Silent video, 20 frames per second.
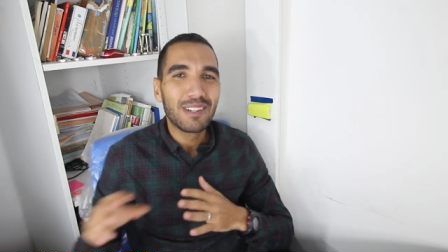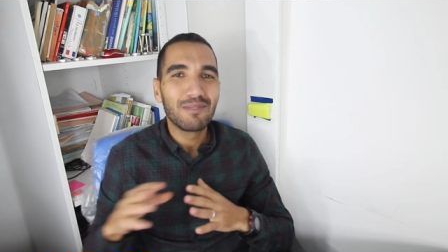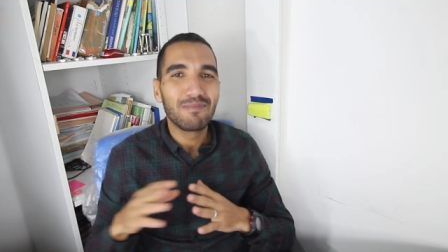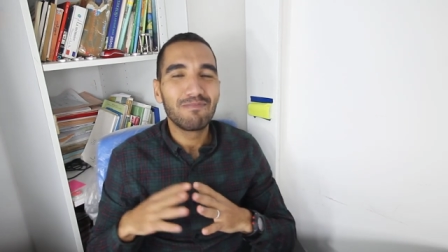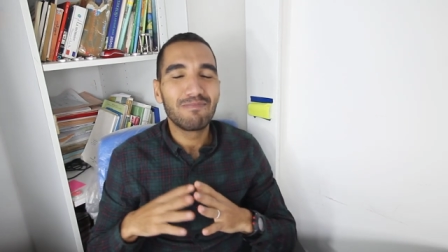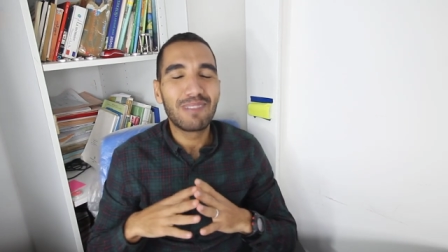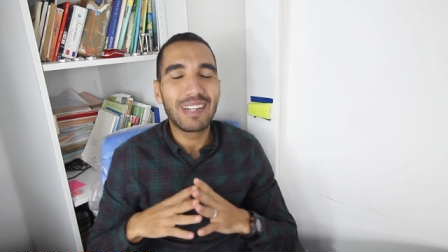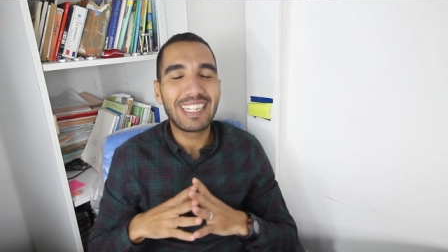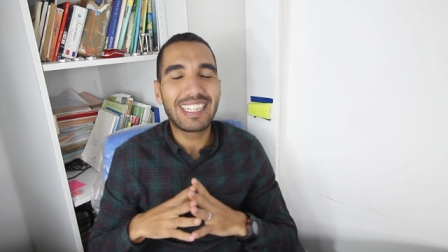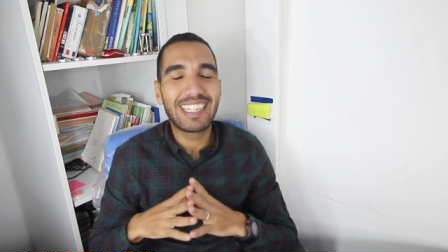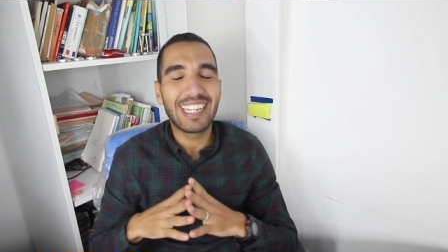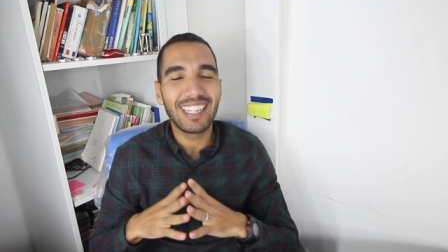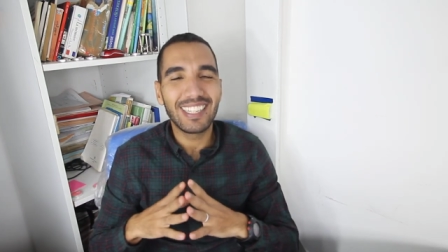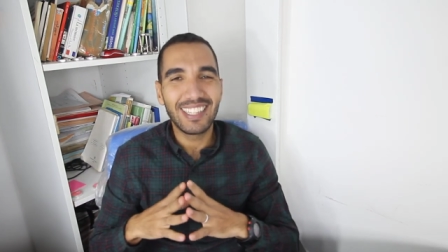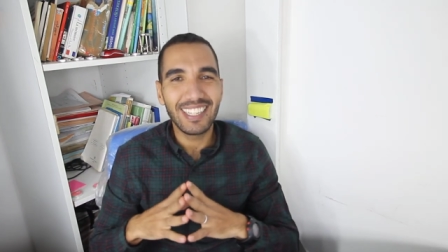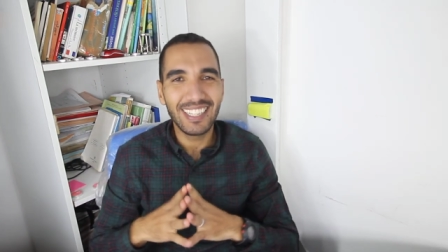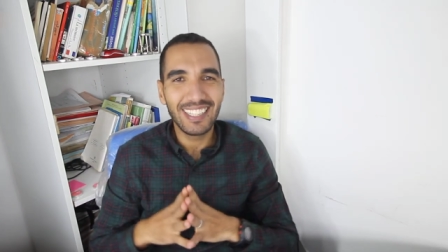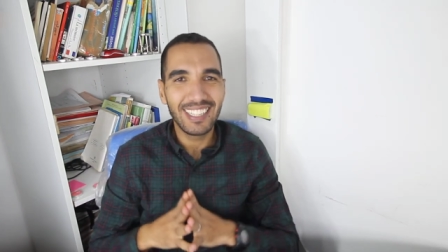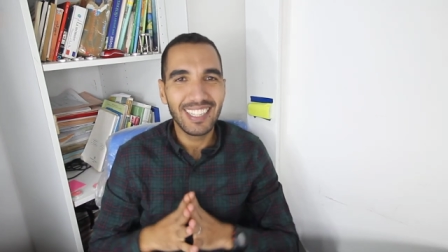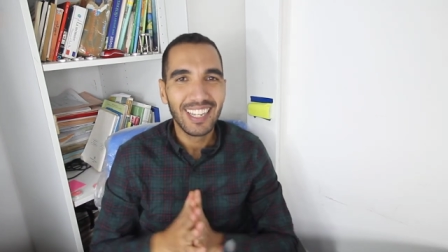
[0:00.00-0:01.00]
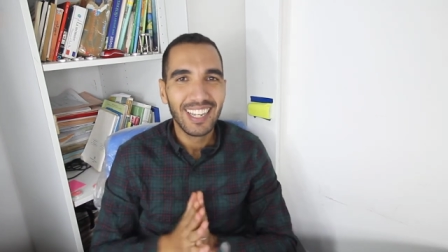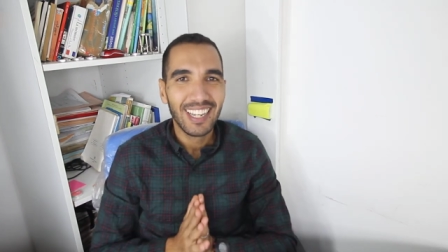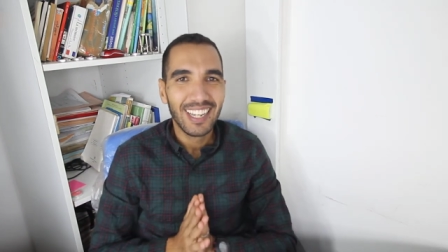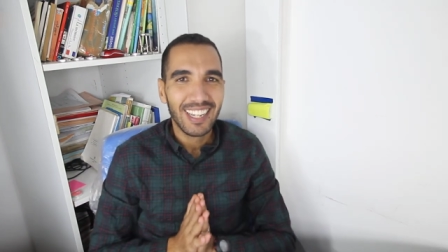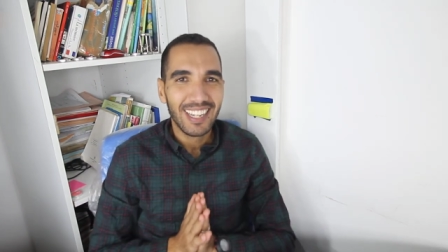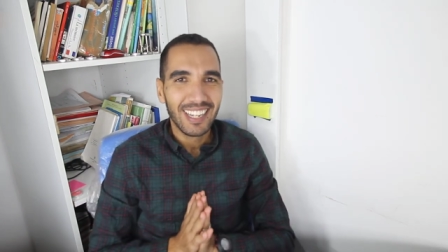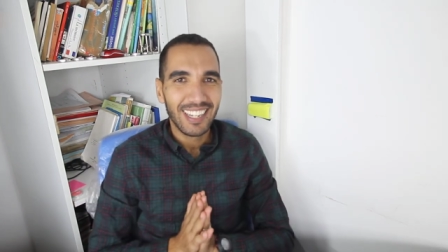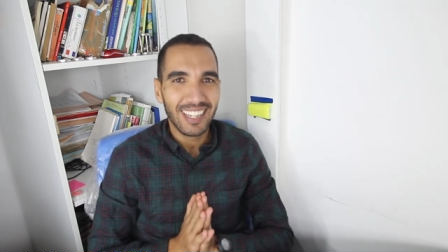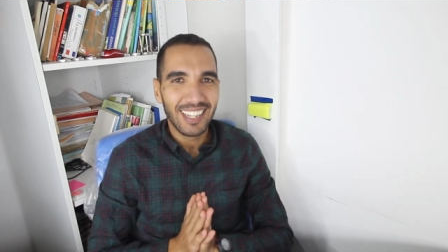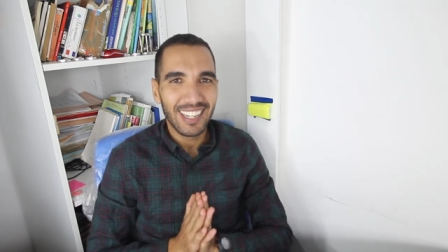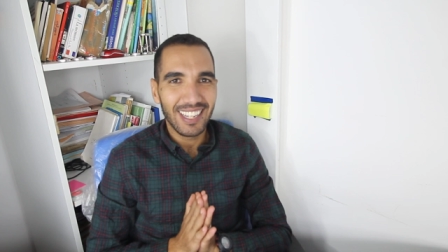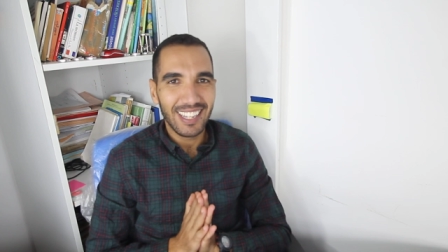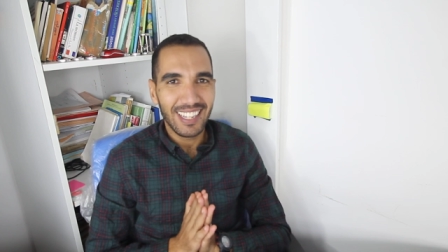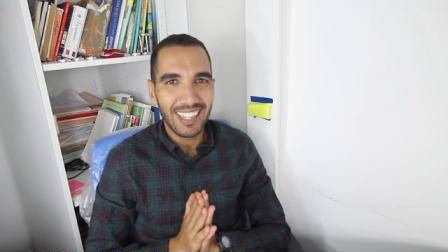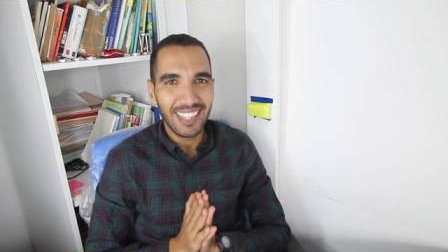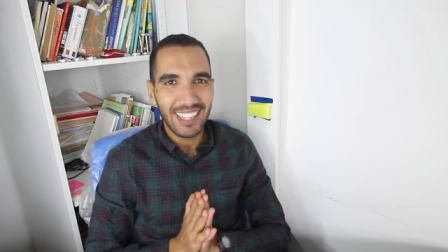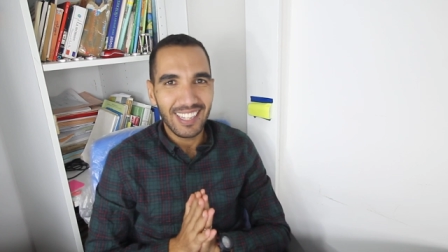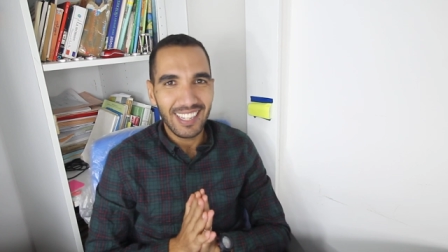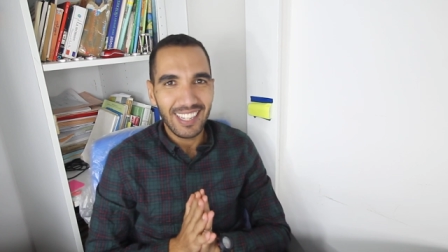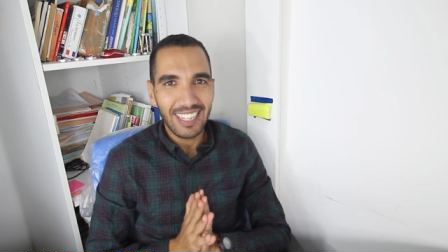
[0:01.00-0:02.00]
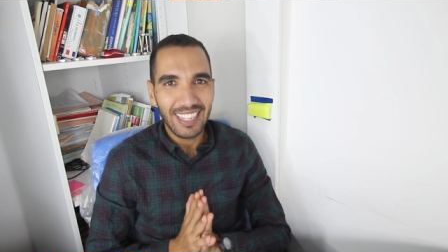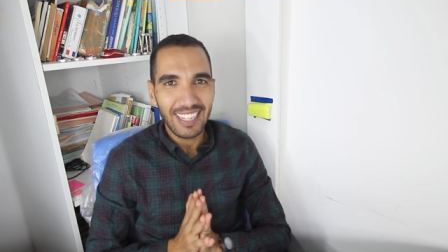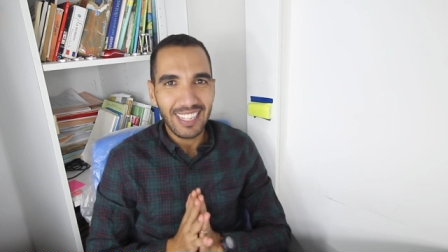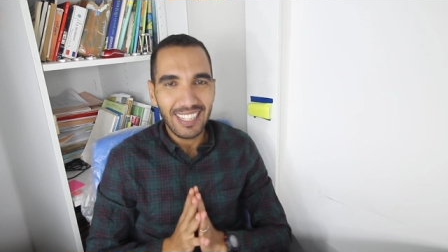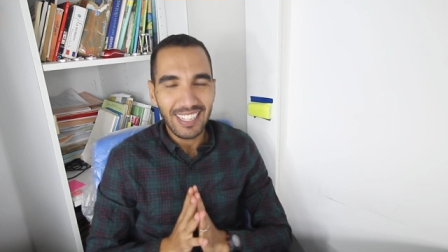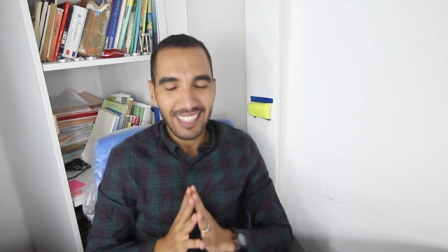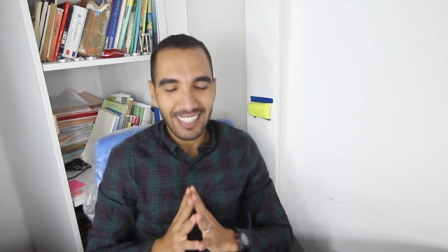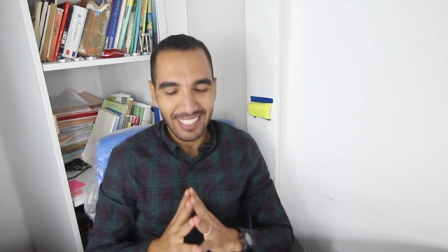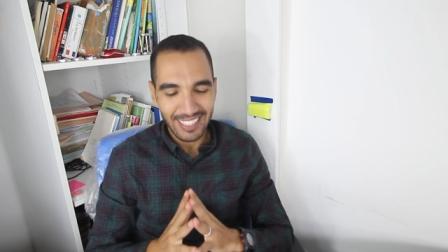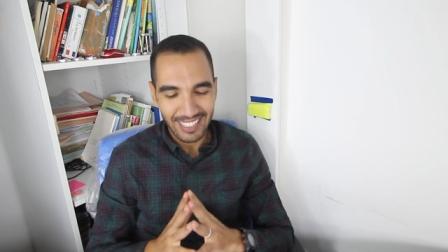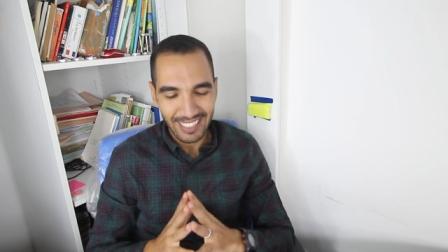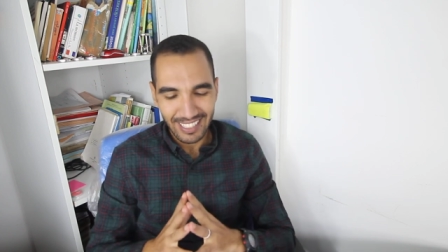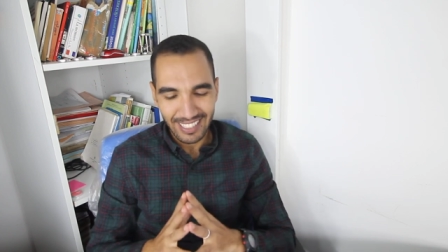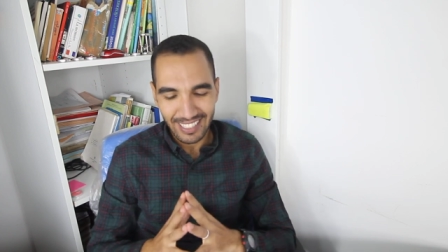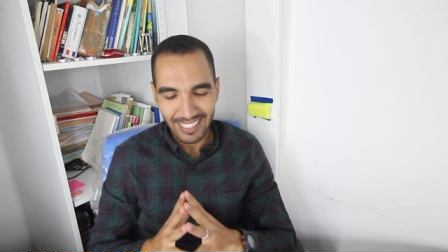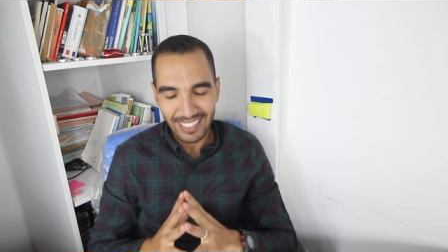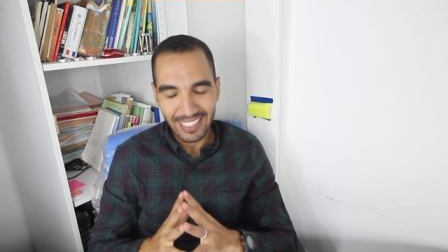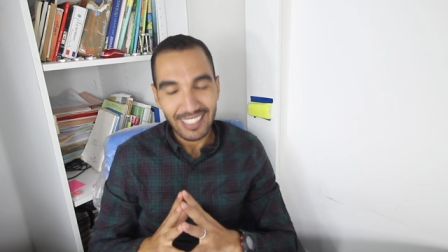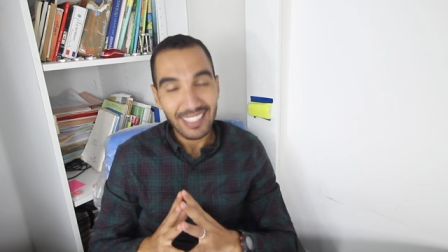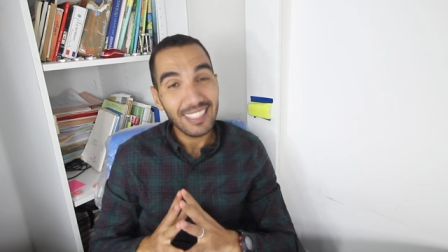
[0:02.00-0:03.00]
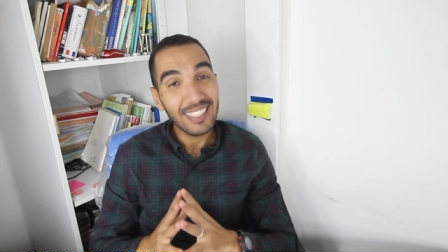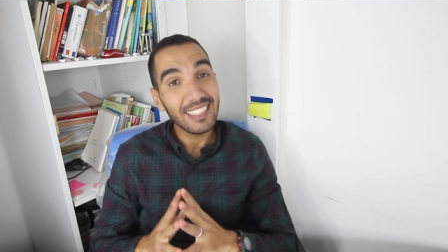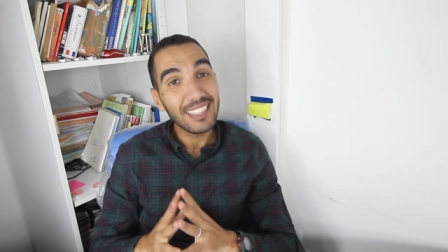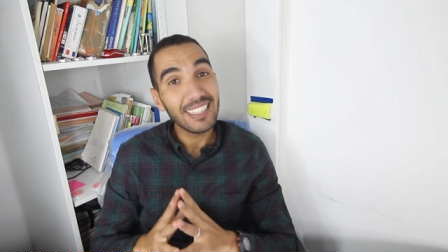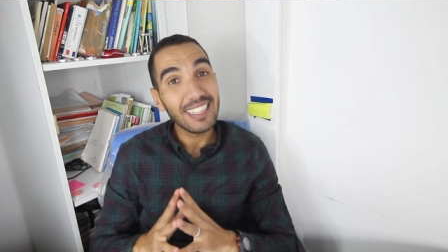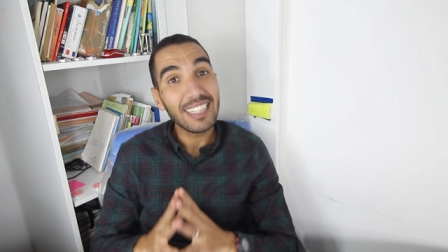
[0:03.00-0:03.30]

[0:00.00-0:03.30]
بالجديد آه